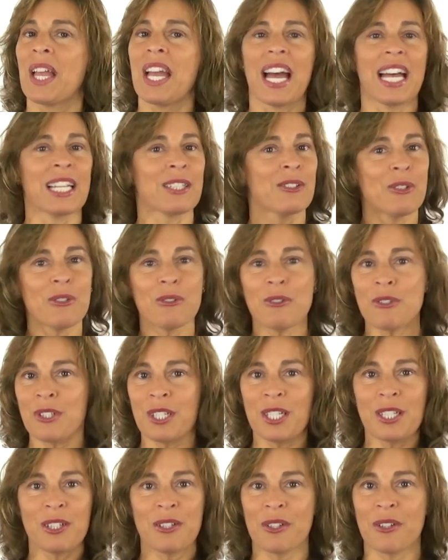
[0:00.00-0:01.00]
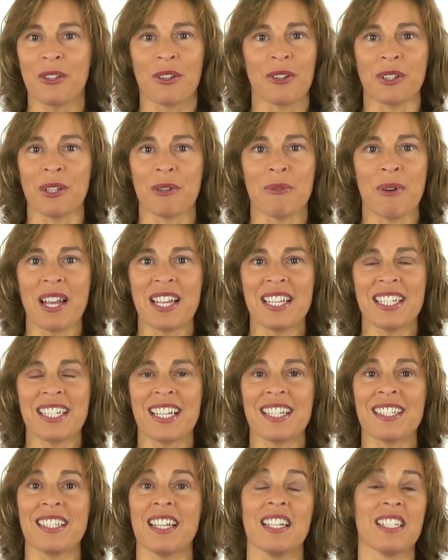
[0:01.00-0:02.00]
A todo sitio donde
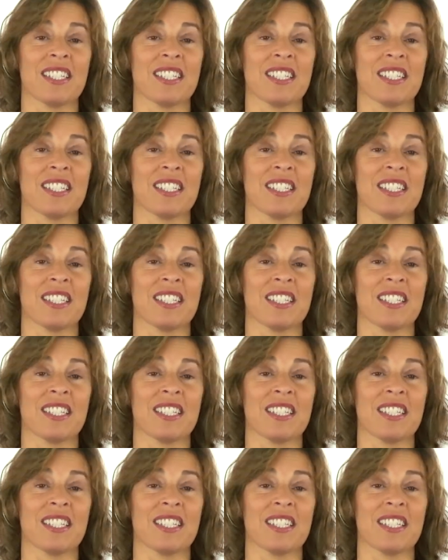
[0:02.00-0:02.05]
vayas,